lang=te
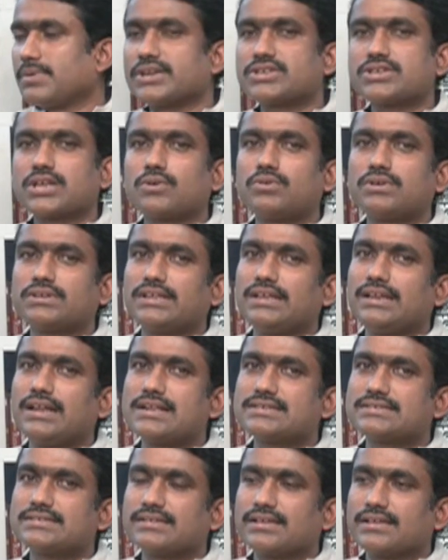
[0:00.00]
ప్రేక్షకు కూడా
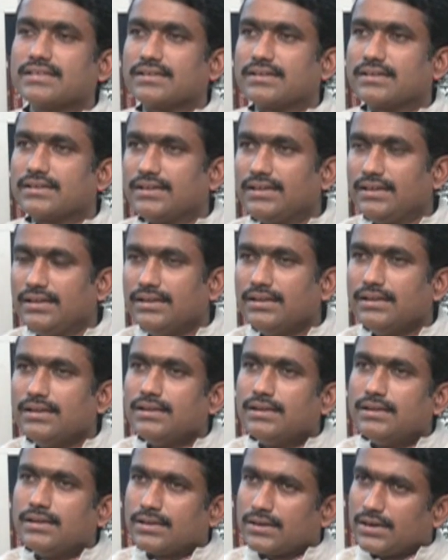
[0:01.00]
తెలియాల్సింది ఏంటంటే
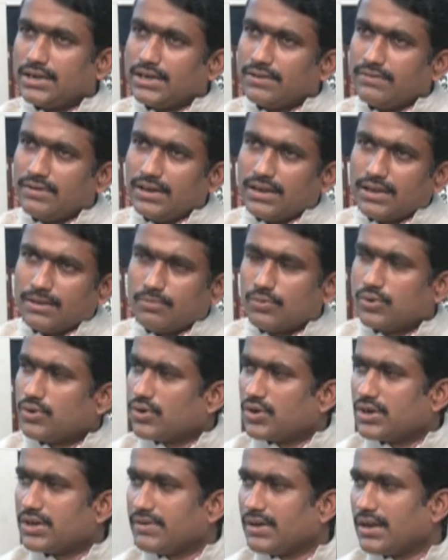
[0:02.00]
రెండు వేల మూడు
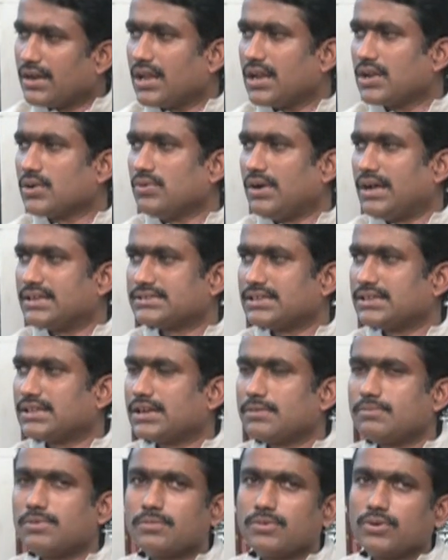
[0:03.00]
రెండు వేల నాలుగు ఆ
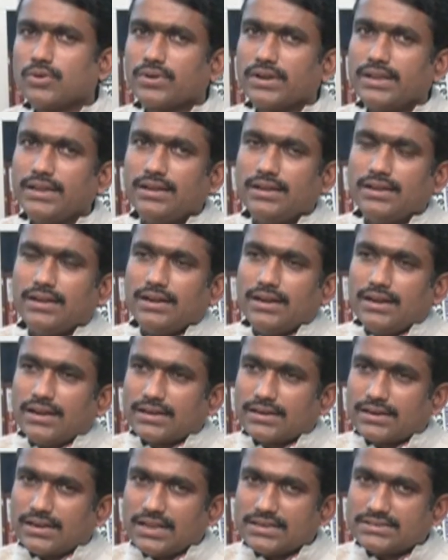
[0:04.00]
సందర్భంలోనే
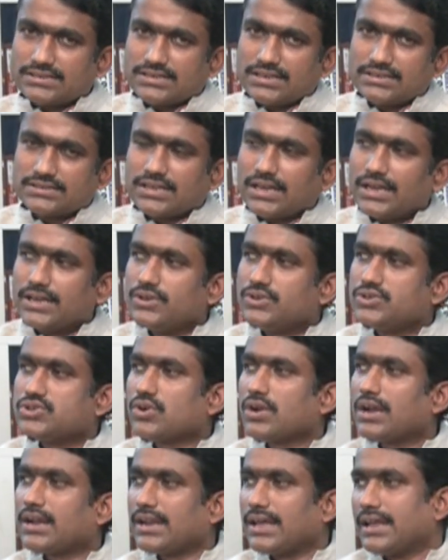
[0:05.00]
రాష్ట్ర స్థాయి నుంచి
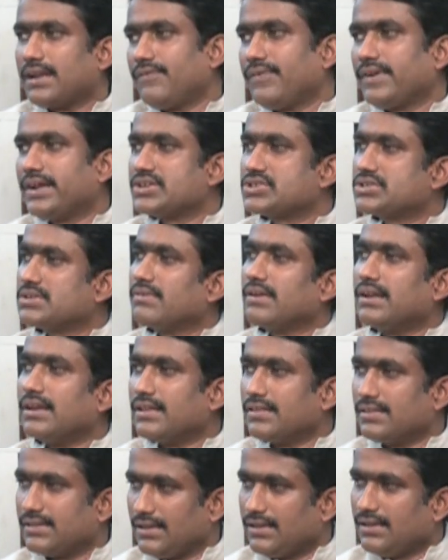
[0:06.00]
ఒక క్లారిఫికేషన్
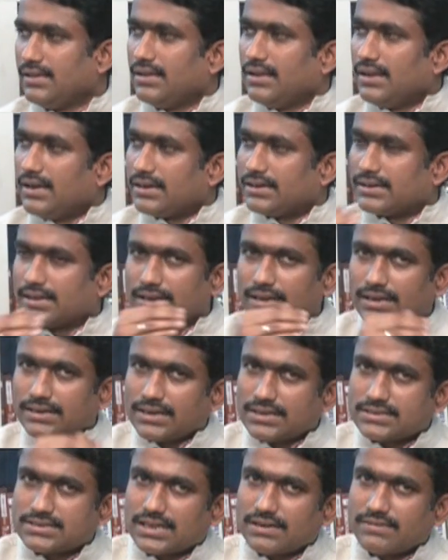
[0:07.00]
వెళ్ళింది
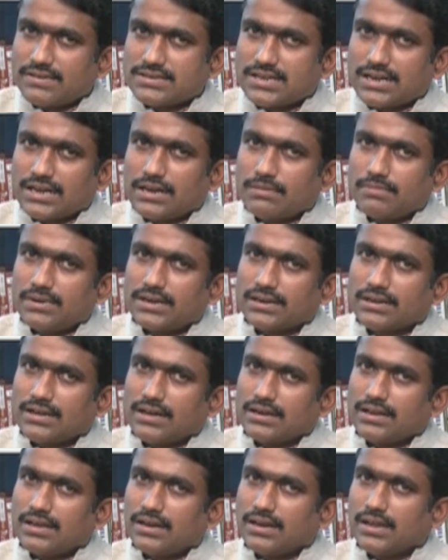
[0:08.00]
డైరెక్టర్ సర్వే సెటిల్మెంట్
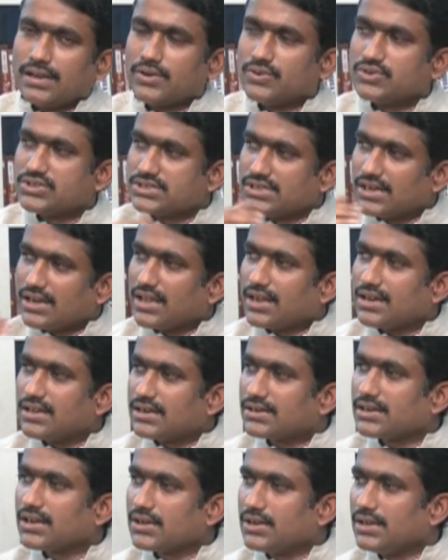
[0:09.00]
కార్యాలయం నుంచి జిల్లా
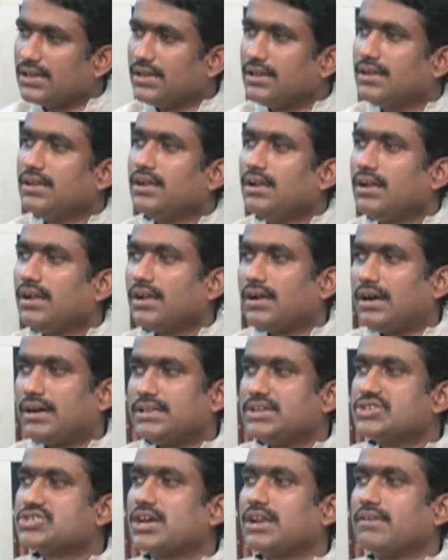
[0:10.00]
కలెక్టర్కి
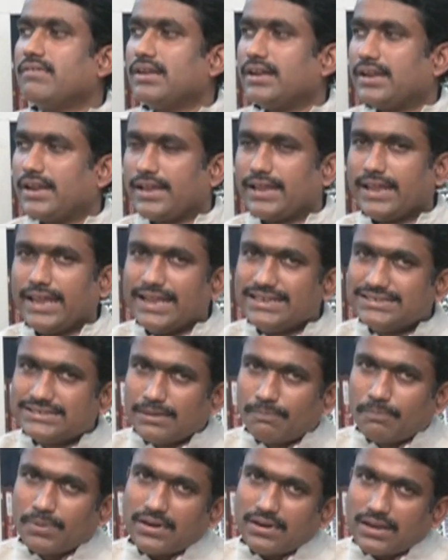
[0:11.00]
ఆదేశాలు వెళ్ళినాయి ఏం
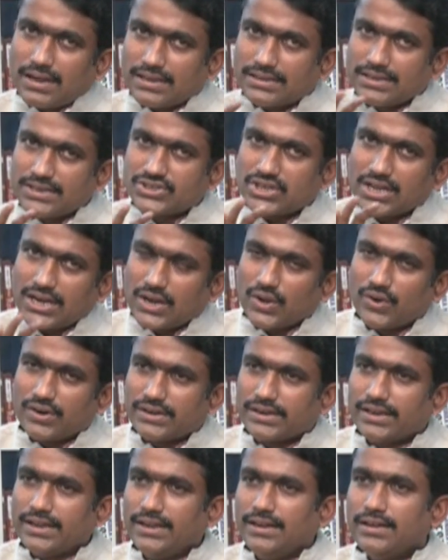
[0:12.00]
చెప్పారు ఆ ఆదేశాల్లో
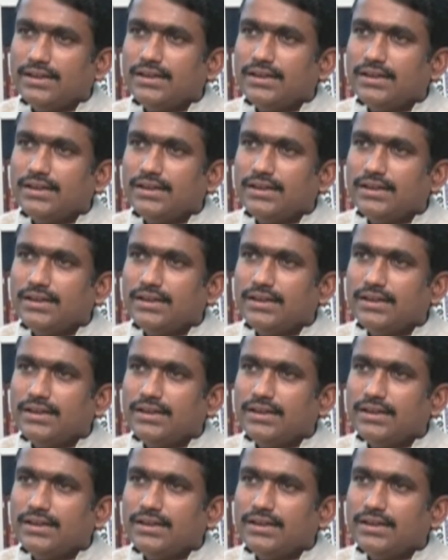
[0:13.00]
అంటే